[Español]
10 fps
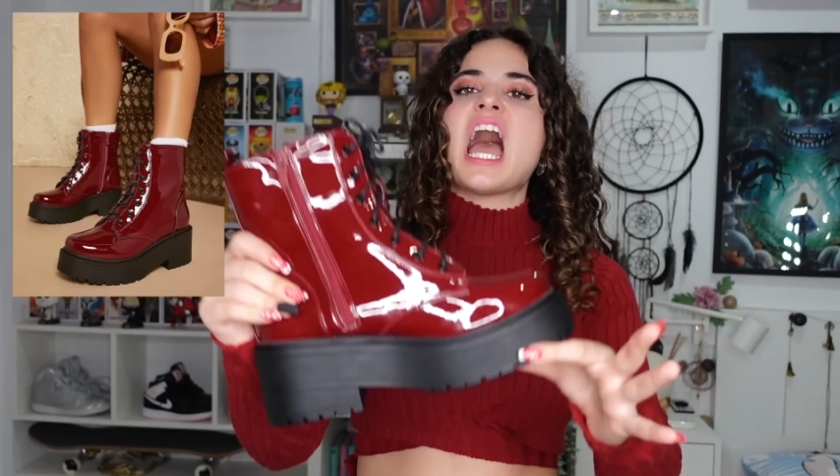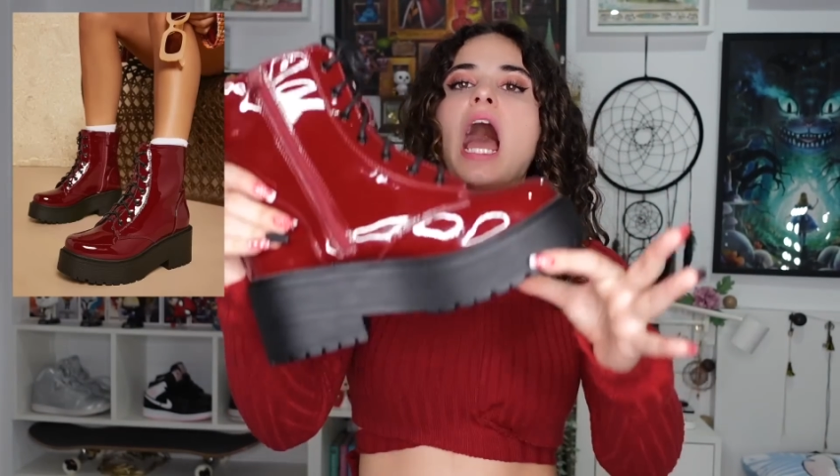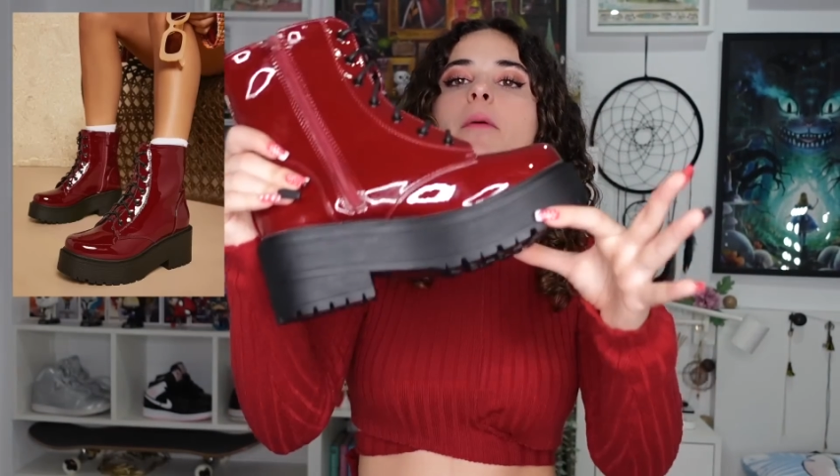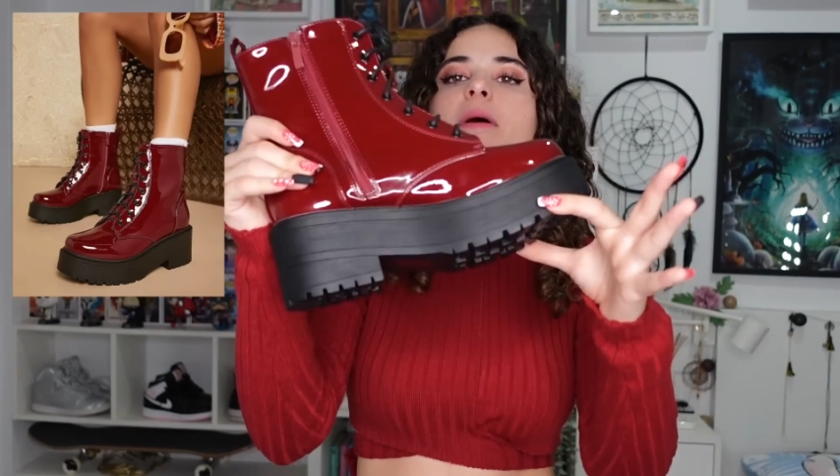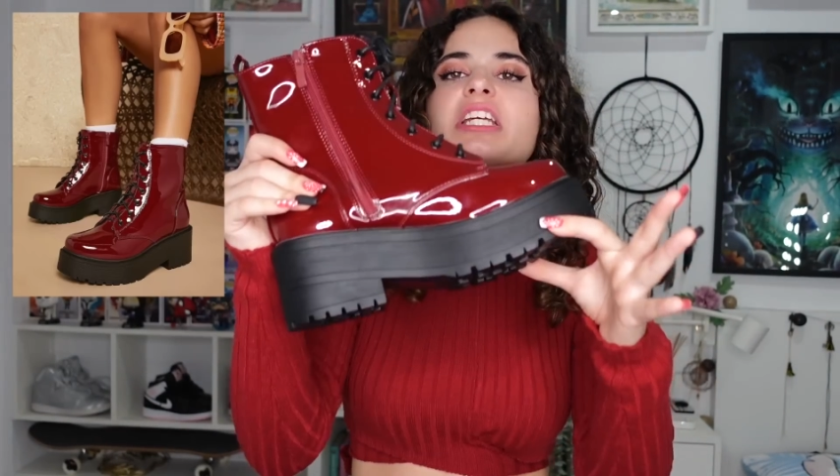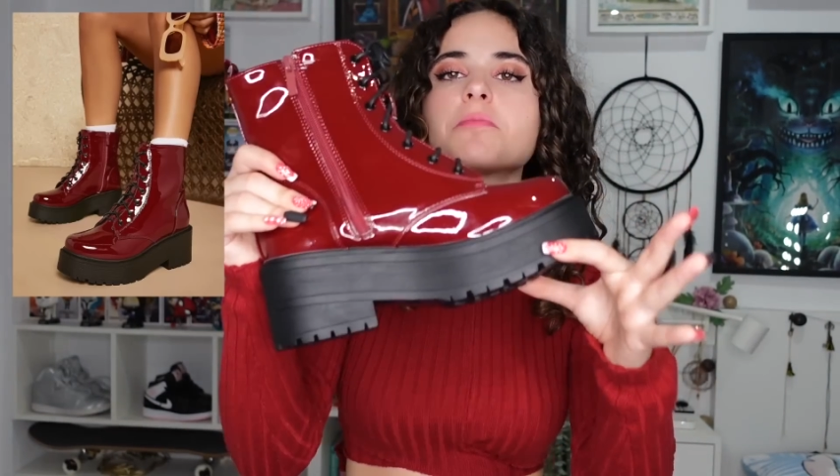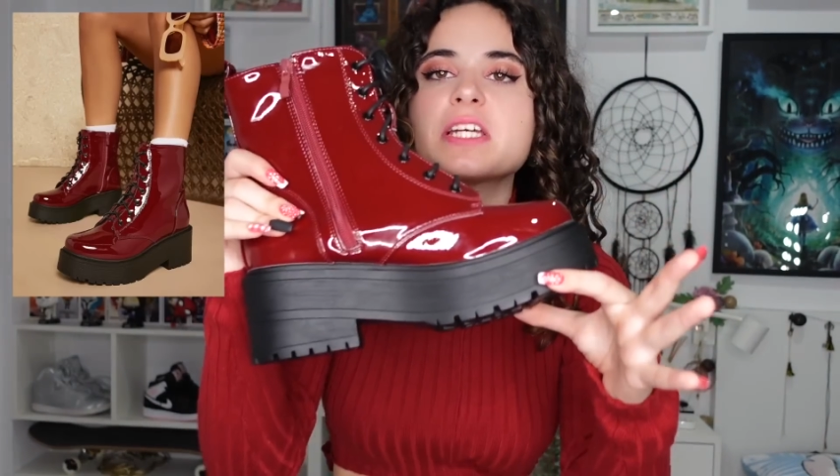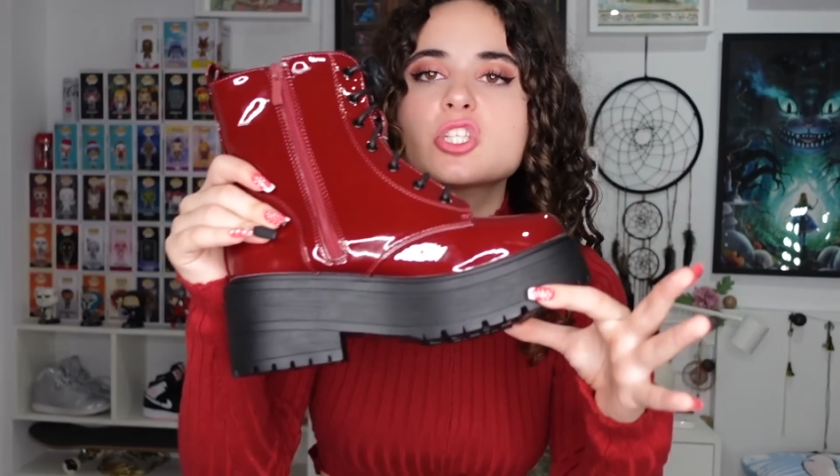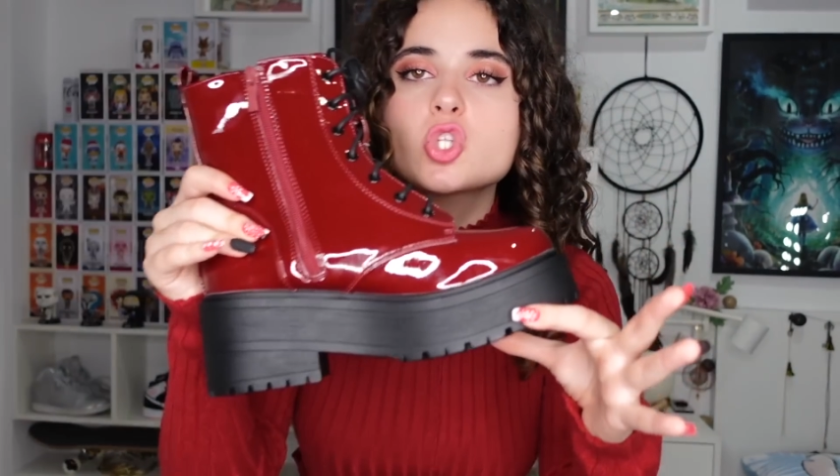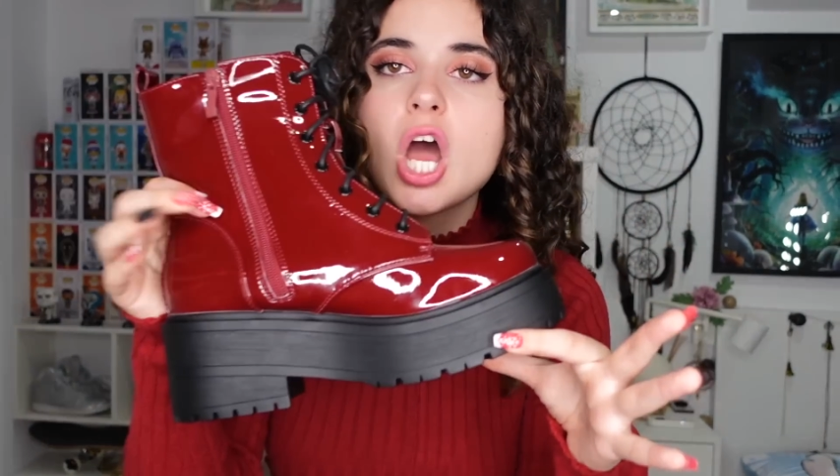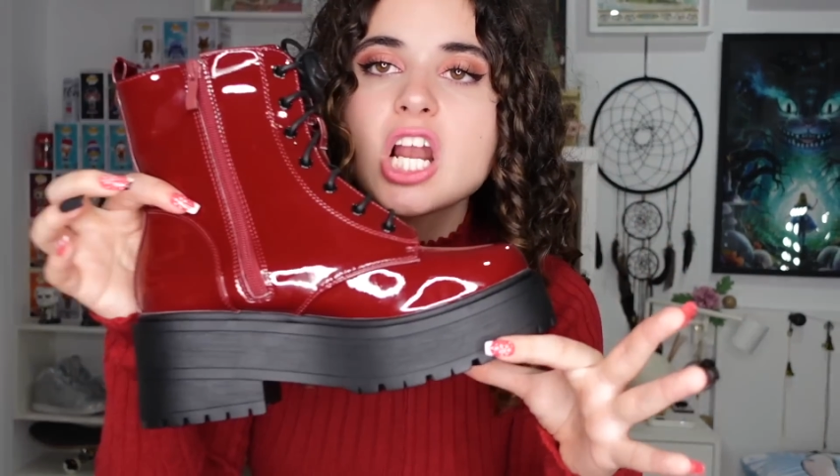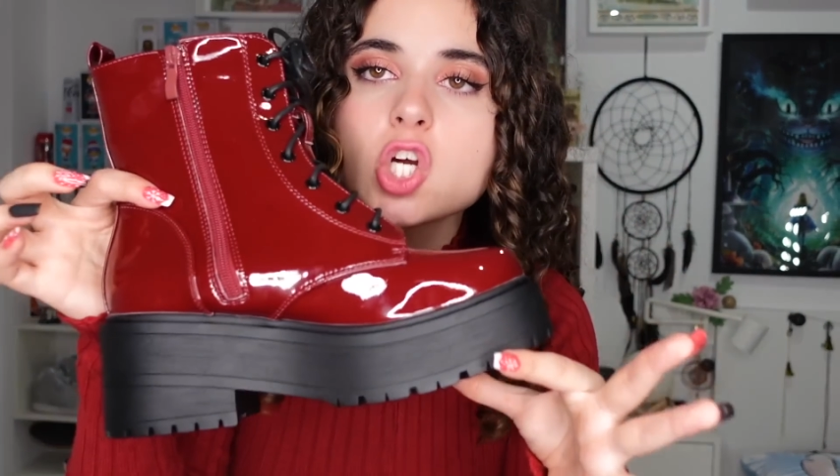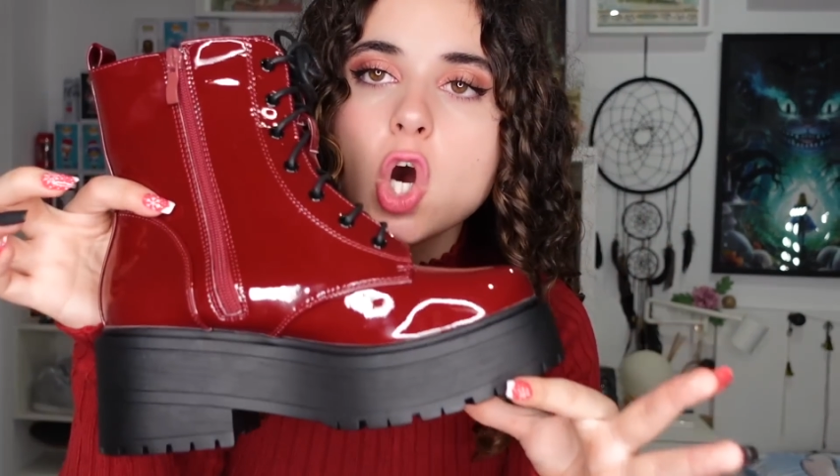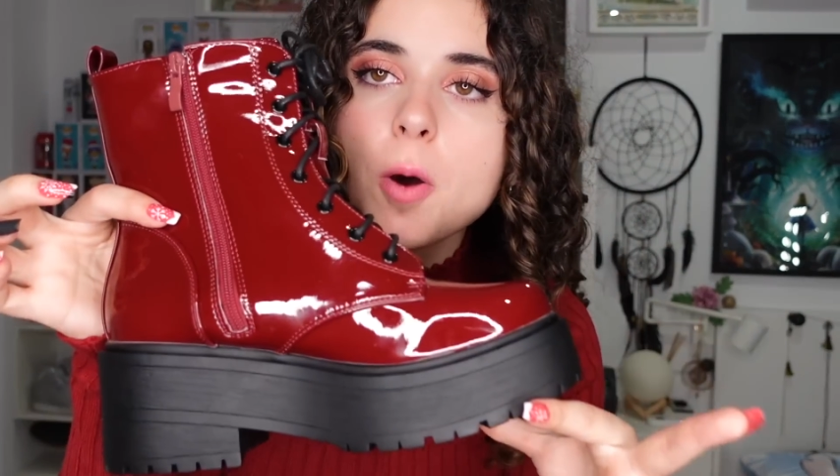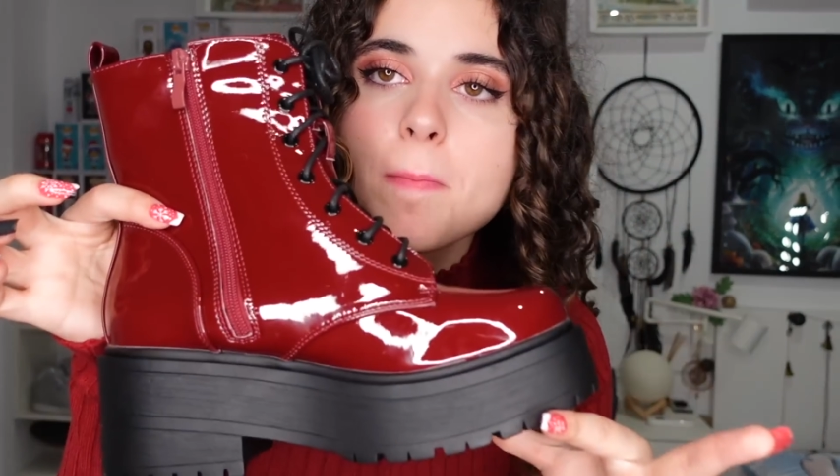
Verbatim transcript: ¿habéis visto algo